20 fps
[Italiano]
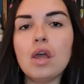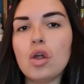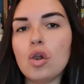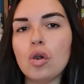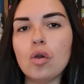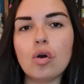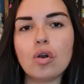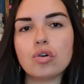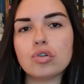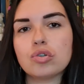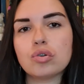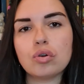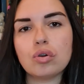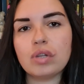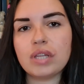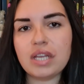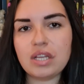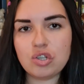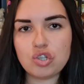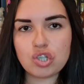loro sono
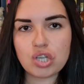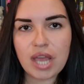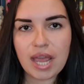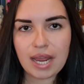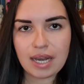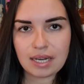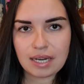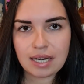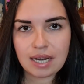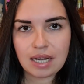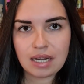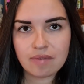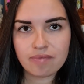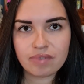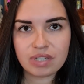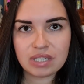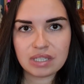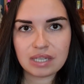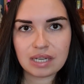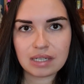dei geni
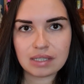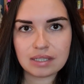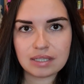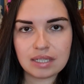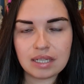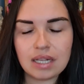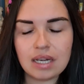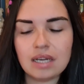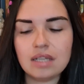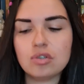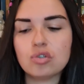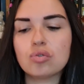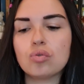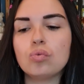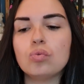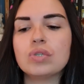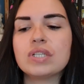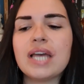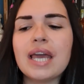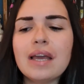nell'inventarsi delle
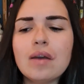scuse.